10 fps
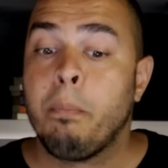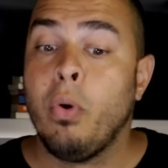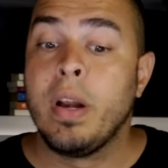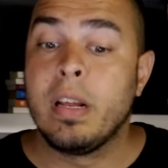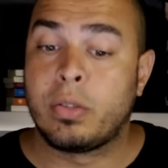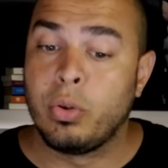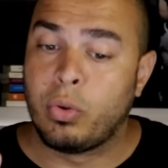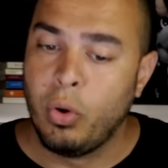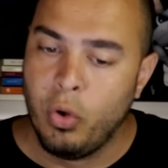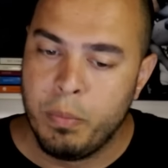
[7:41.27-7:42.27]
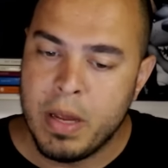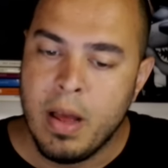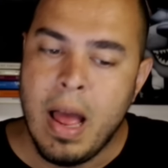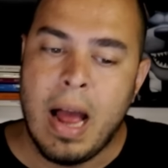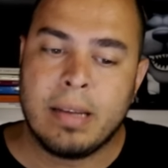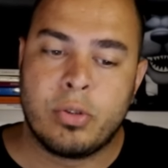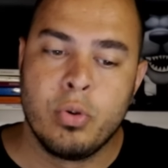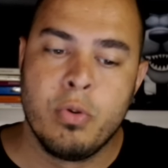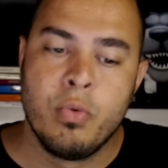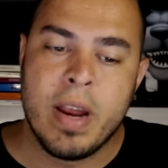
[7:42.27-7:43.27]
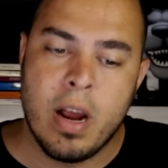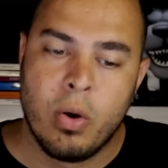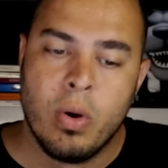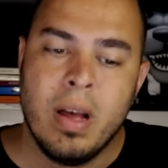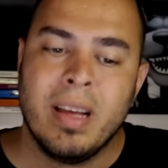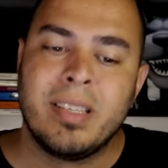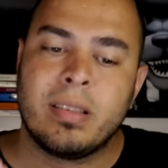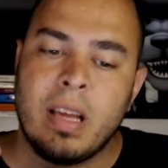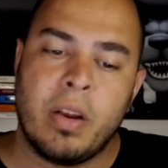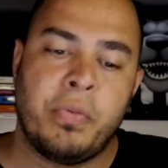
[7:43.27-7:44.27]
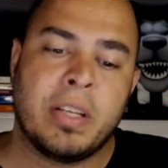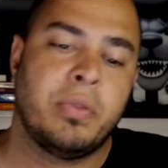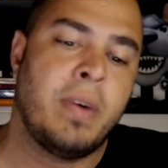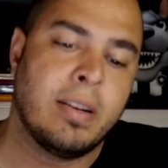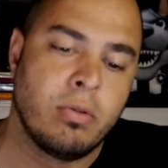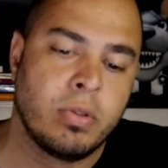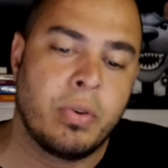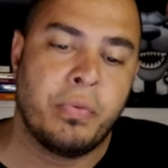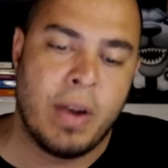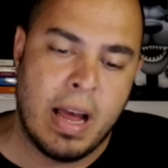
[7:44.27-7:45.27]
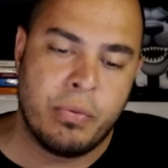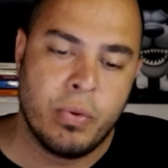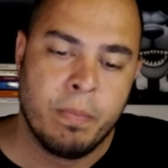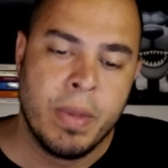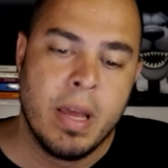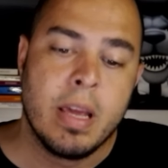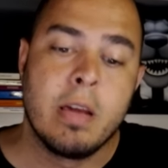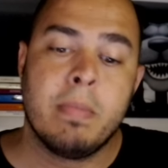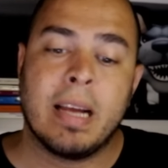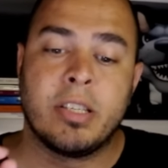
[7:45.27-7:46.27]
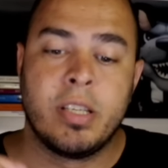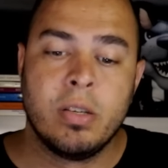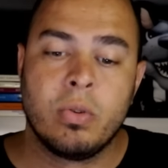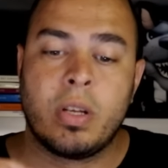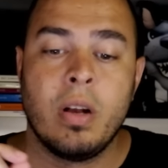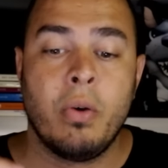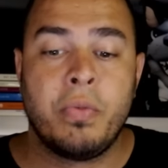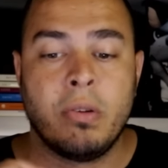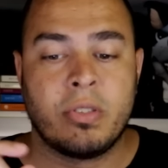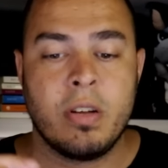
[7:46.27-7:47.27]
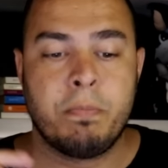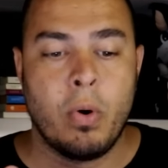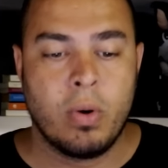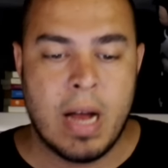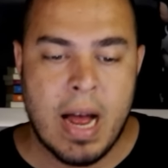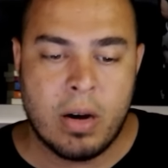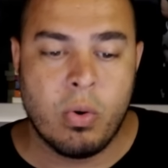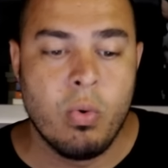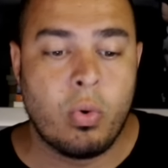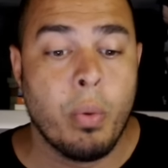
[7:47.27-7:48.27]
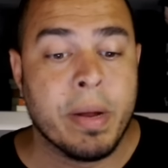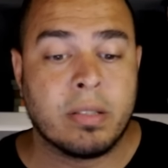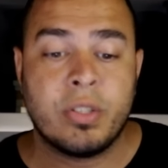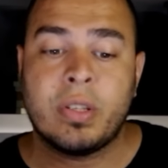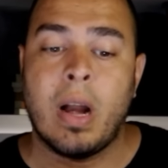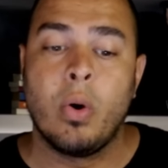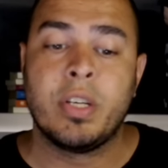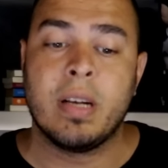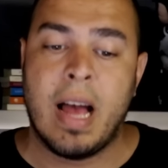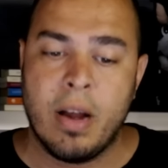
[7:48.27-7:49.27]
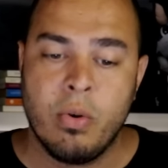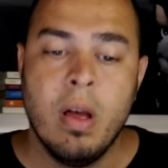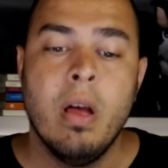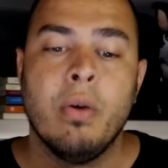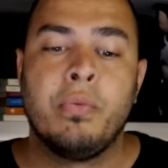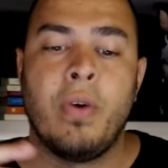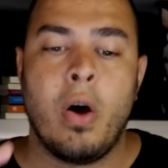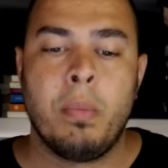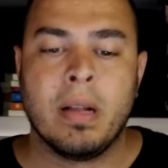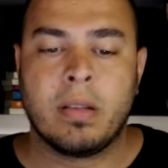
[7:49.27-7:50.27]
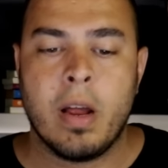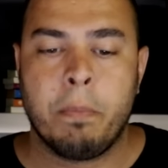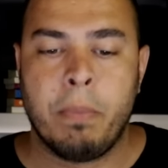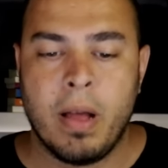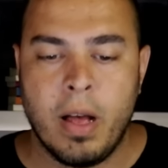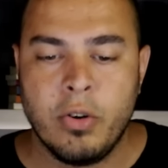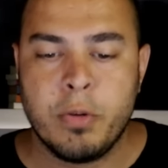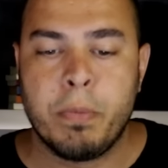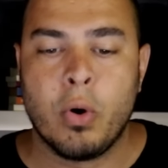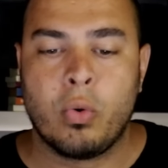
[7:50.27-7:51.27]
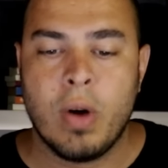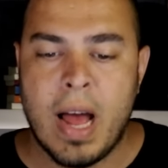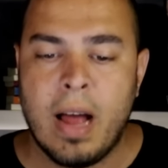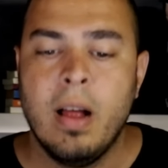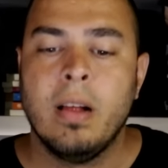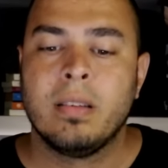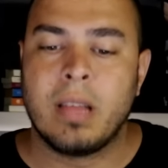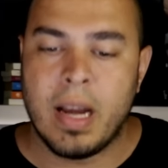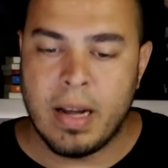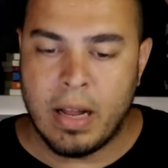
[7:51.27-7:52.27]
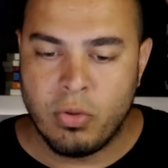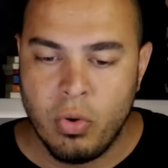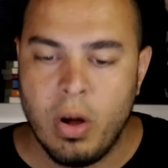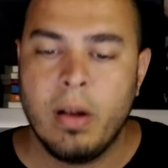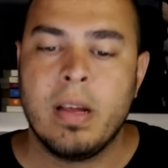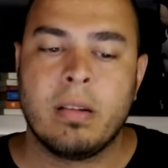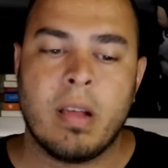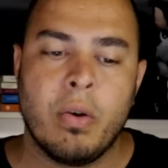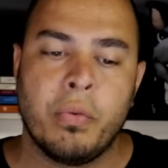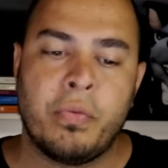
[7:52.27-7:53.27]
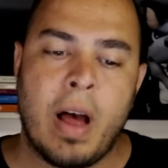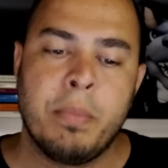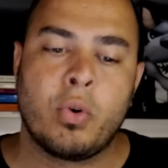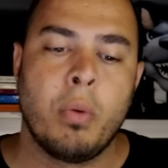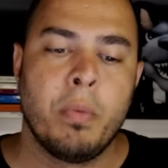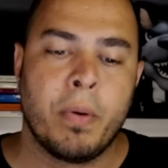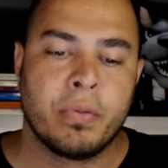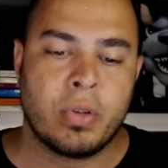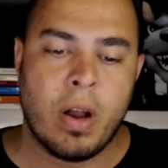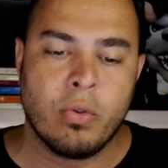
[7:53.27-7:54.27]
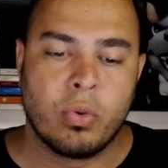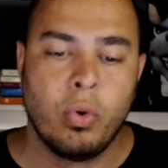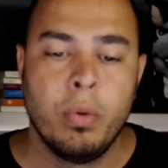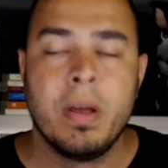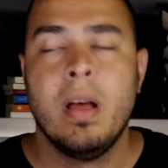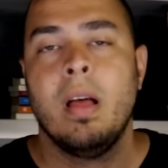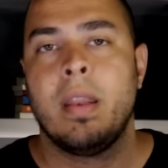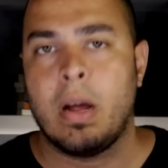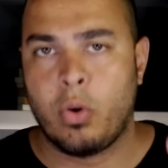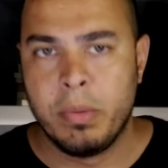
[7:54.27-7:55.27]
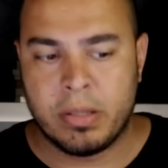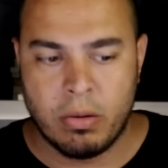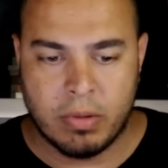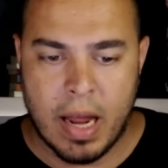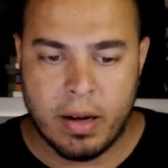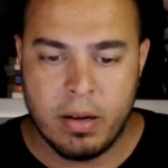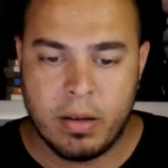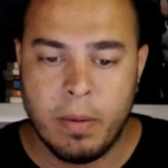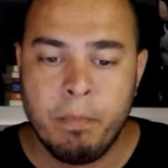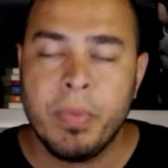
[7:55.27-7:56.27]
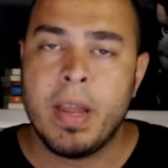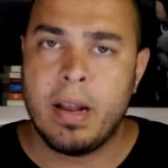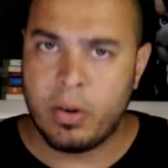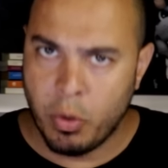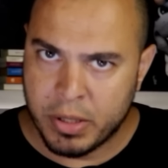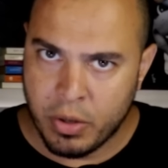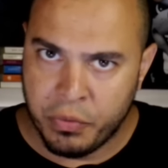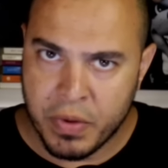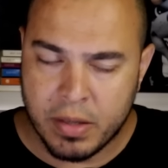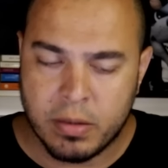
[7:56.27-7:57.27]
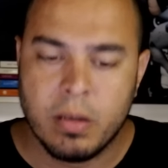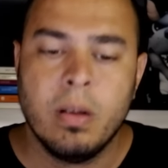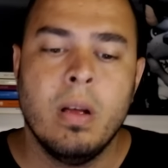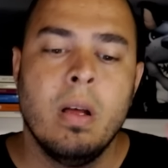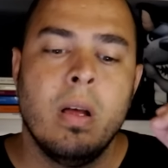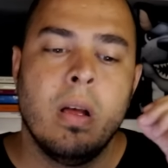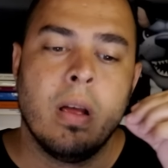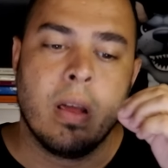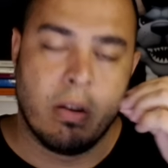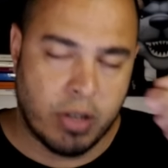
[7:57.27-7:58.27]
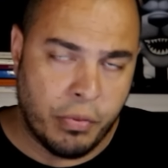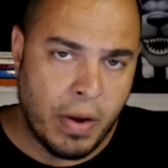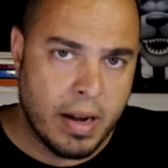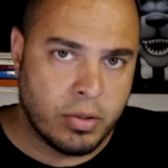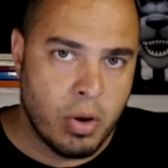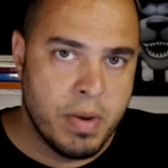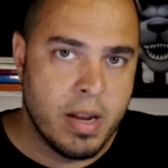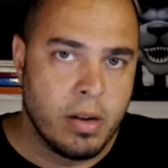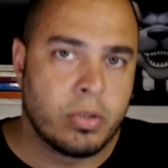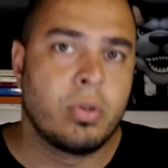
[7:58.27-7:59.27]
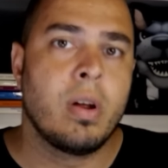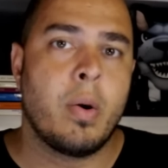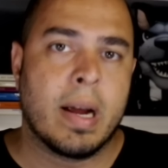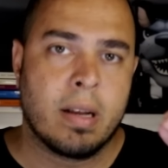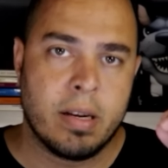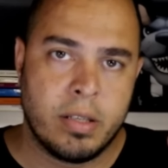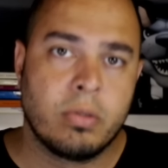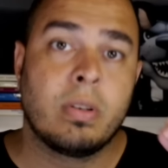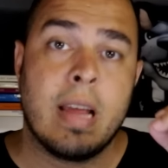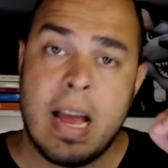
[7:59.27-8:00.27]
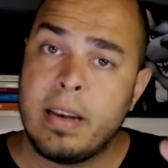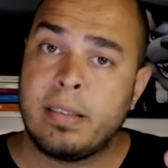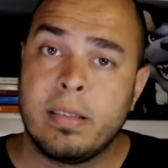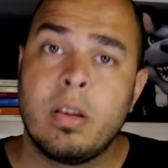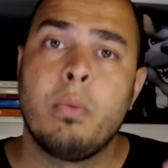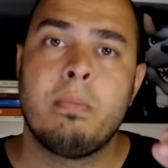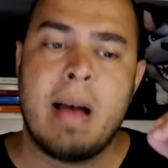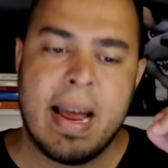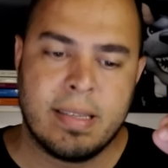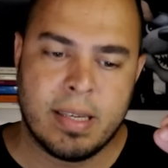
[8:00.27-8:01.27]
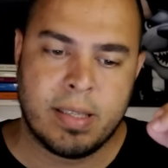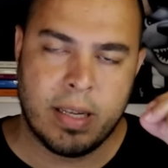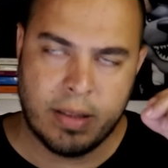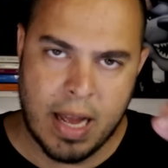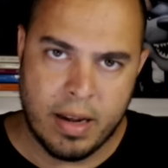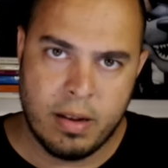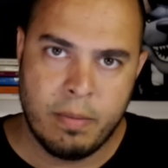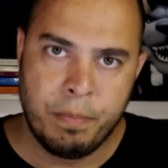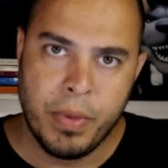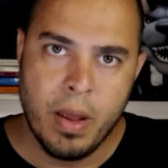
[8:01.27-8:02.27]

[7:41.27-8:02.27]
Por isso o clube assume um erro de ter efetivado Lúcio Flávio Imagino que não vão se empolgar com o começo extraordinário. Vão manter plano de procurar treinador e ter o Fábio como profissional do clube na comissão técnica, né? na comissão fixa. Eu já falei sobre isso, eu acredito que é a decisão mais acertada.